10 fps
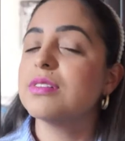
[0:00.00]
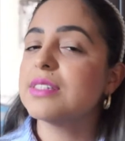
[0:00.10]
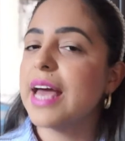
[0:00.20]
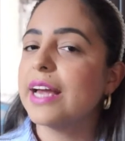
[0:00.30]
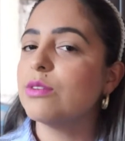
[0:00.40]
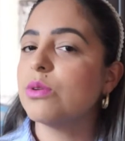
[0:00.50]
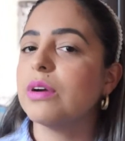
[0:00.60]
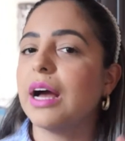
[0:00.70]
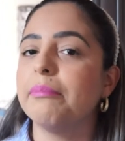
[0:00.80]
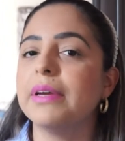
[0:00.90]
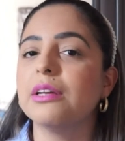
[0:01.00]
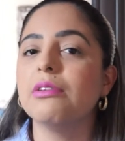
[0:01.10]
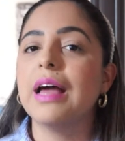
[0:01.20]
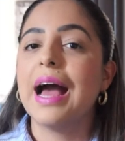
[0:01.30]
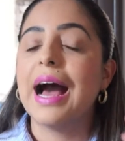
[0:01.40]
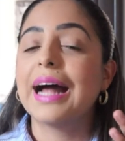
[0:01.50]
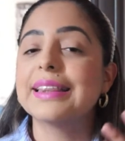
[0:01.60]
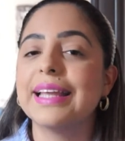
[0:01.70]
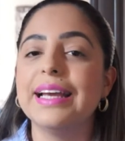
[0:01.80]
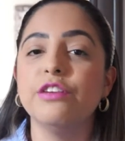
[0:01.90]
seque o seu cabelo
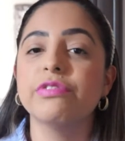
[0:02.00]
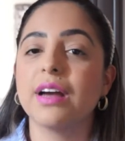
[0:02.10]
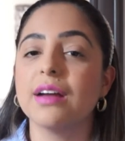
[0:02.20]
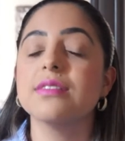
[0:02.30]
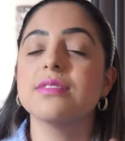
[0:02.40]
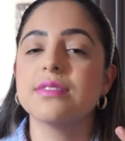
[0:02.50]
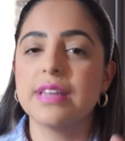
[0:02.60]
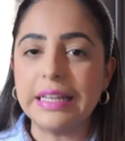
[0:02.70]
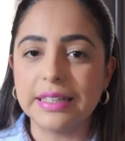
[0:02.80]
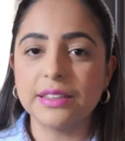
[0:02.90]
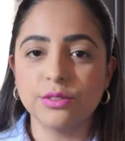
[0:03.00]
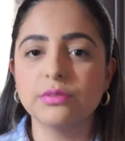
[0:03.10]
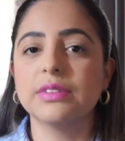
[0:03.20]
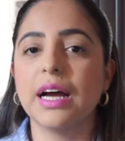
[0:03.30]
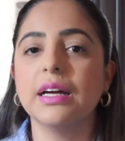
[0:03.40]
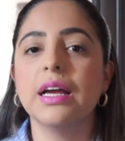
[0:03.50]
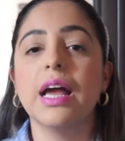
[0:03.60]
até ele ficar sequinho, tá?